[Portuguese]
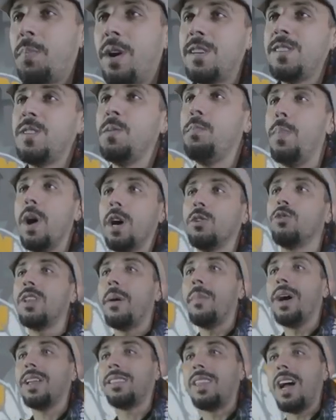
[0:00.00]
participando
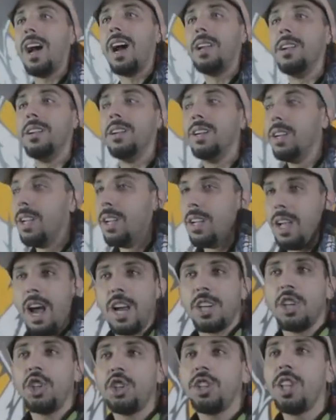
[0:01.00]
da batalha,
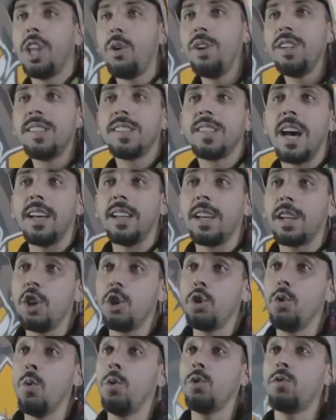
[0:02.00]
a gente dando risada aqui
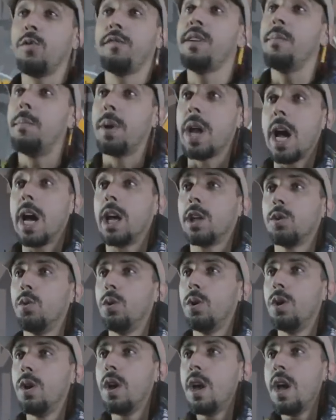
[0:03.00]
junto,
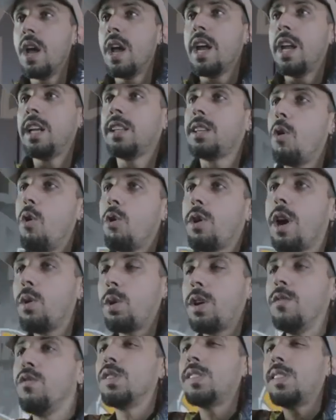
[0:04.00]
vibrando. Então eu quero
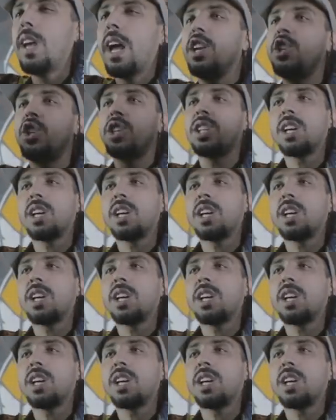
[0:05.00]
que você aí de